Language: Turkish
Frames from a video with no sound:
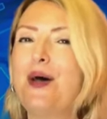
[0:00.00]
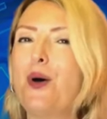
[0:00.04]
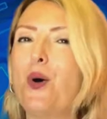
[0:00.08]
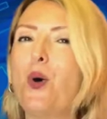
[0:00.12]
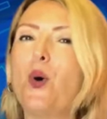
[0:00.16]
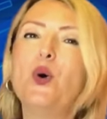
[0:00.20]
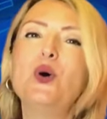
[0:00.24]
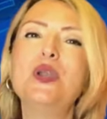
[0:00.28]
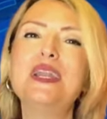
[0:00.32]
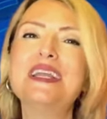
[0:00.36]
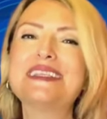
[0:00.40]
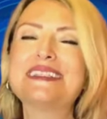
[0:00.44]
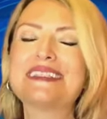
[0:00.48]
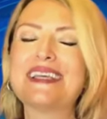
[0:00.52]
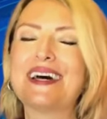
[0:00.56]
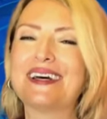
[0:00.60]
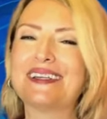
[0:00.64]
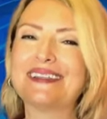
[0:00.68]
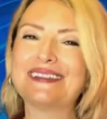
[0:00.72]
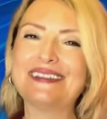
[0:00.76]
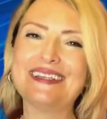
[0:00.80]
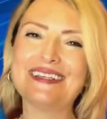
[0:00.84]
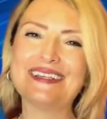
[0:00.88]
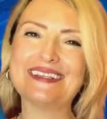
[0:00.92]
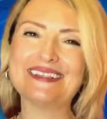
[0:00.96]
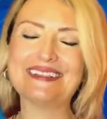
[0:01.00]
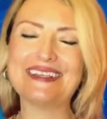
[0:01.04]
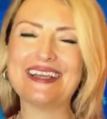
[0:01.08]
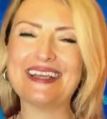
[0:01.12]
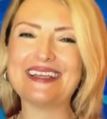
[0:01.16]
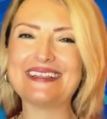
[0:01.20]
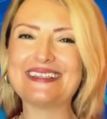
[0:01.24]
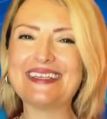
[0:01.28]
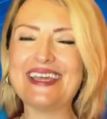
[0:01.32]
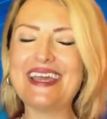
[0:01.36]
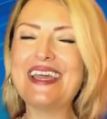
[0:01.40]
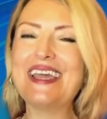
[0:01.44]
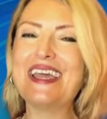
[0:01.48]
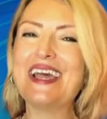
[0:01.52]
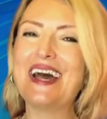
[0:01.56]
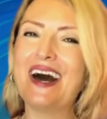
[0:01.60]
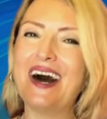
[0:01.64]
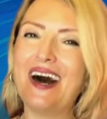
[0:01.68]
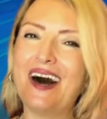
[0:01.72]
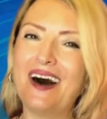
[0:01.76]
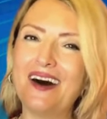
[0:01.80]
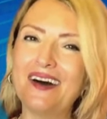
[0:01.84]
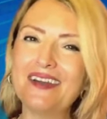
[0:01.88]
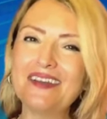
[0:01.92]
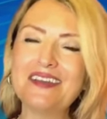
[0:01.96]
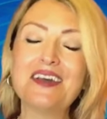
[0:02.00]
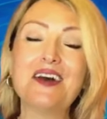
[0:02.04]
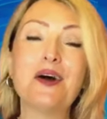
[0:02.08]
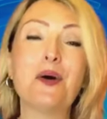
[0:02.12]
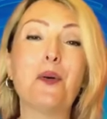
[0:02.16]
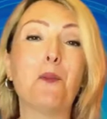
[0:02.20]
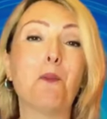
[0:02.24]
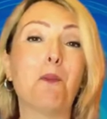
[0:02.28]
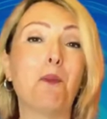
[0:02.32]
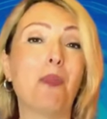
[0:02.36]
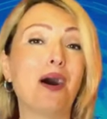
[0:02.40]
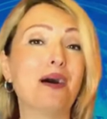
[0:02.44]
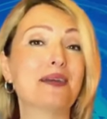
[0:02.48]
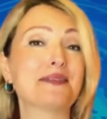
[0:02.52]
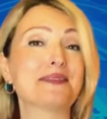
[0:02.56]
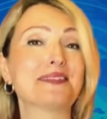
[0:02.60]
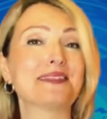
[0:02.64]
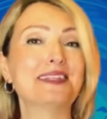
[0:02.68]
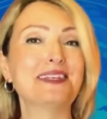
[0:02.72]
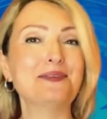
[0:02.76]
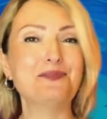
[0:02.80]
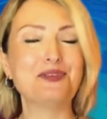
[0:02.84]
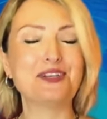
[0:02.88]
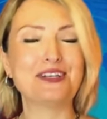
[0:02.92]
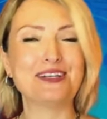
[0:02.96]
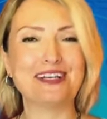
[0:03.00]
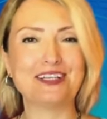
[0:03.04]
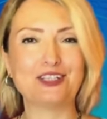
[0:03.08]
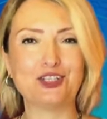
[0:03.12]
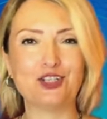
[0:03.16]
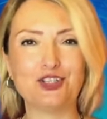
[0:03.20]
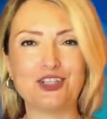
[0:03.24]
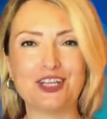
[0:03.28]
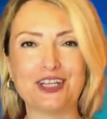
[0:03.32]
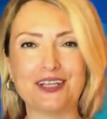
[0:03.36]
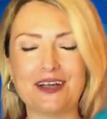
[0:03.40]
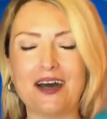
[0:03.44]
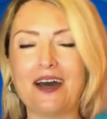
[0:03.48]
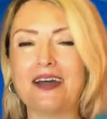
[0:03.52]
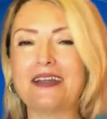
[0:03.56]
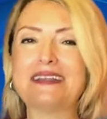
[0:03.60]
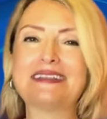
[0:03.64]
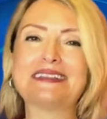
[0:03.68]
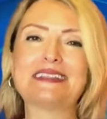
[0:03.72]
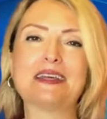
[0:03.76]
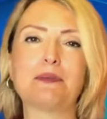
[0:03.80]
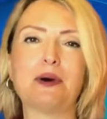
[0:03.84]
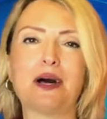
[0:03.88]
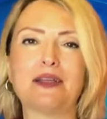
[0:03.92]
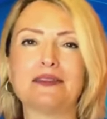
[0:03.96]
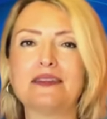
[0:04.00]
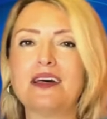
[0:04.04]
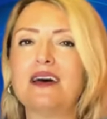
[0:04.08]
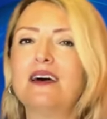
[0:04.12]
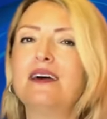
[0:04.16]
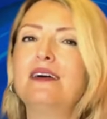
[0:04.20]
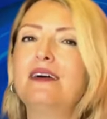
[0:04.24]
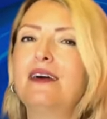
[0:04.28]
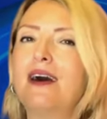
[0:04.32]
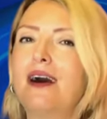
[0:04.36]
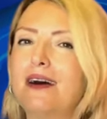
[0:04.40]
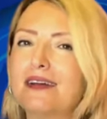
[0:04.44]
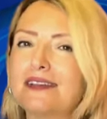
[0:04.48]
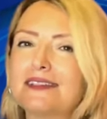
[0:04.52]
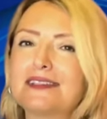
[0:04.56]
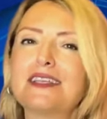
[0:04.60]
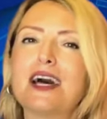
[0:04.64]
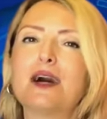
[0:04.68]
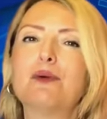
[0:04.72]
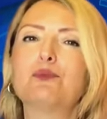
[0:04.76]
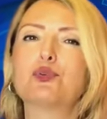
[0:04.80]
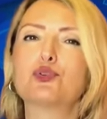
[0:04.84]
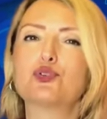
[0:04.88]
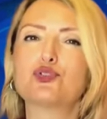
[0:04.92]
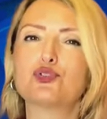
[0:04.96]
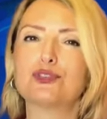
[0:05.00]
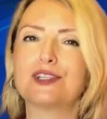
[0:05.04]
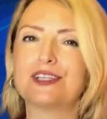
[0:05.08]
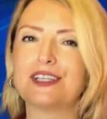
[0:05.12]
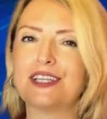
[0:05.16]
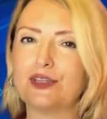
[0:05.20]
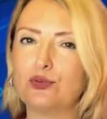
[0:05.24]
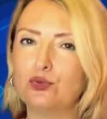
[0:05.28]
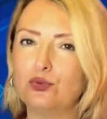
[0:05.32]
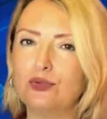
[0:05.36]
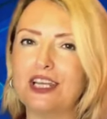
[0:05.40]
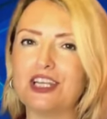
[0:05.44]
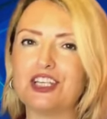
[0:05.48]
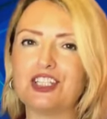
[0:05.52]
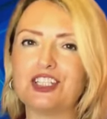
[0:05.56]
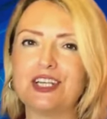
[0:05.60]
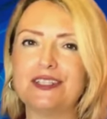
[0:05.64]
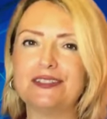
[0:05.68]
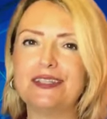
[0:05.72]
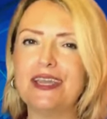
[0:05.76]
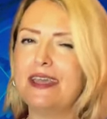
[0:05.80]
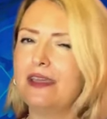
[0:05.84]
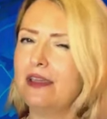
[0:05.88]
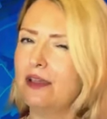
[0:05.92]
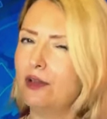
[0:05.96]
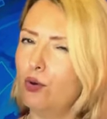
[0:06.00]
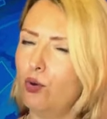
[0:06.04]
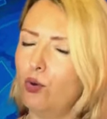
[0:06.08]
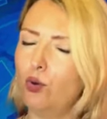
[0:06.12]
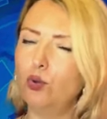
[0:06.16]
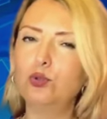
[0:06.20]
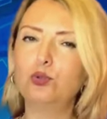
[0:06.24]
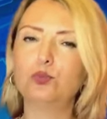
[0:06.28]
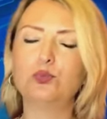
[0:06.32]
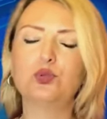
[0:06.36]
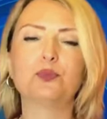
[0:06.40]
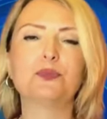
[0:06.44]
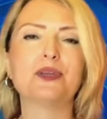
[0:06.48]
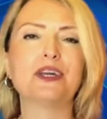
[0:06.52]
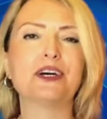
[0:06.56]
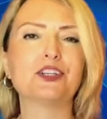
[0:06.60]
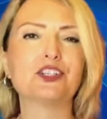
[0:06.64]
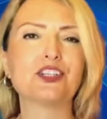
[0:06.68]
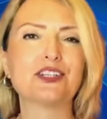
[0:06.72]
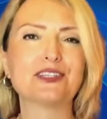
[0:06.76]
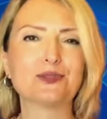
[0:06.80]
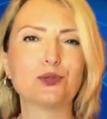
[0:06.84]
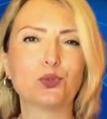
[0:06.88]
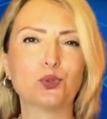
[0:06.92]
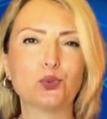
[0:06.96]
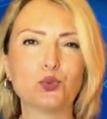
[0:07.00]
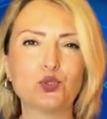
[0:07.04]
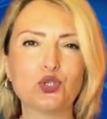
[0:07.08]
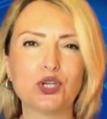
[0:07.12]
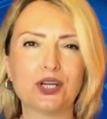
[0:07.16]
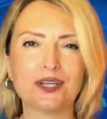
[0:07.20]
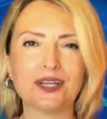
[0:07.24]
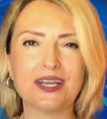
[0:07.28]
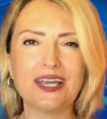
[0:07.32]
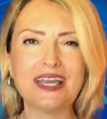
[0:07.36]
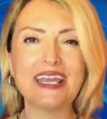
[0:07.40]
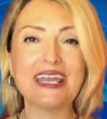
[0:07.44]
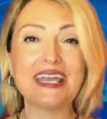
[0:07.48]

Öğle saatlerinde ise Ay Mars'la birleşecek. Aynı zamanda Aslan Burcu'ndaki Güneş'le de olumlu bir açısı olacak.